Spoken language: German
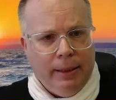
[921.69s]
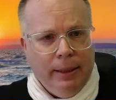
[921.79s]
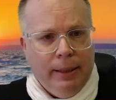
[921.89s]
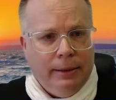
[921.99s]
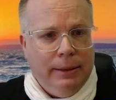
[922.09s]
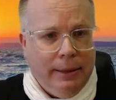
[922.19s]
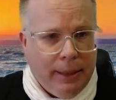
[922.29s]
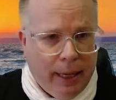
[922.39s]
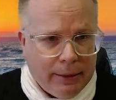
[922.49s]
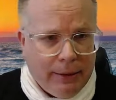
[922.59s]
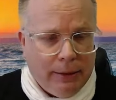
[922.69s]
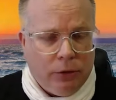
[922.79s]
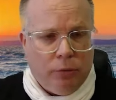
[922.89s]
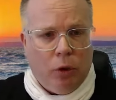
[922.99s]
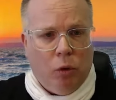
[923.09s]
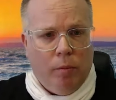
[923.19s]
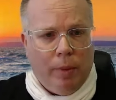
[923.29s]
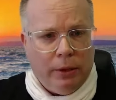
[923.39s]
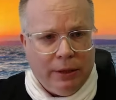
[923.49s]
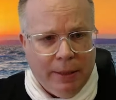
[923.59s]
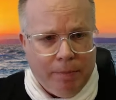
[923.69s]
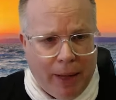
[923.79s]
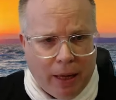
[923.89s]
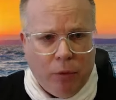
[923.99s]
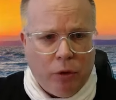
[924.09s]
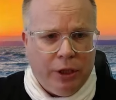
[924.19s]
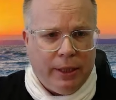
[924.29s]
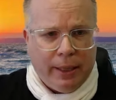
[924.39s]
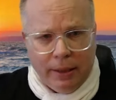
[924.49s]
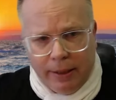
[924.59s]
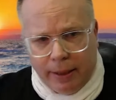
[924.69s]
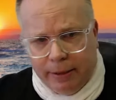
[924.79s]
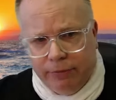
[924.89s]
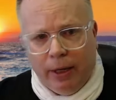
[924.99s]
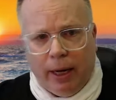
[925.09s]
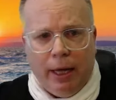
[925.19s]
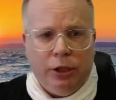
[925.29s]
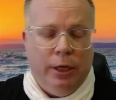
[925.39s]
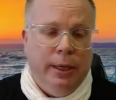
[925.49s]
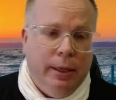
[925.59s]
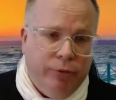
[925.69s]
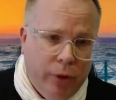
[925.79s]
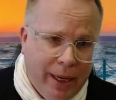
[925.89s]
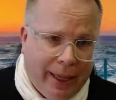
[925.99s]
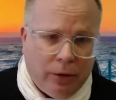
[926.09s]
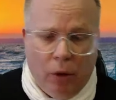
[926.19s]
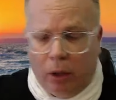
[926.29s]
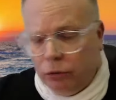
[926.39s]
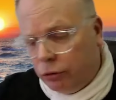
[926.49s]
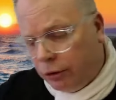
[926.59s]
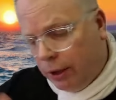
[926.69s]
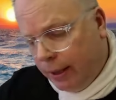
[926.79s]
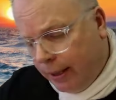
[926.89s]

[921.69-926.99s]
Es ist ein Sicherheitsdienst drumherum, also es gibt Parkmöglichkeiten in der Tiefgarage für Elektroautos.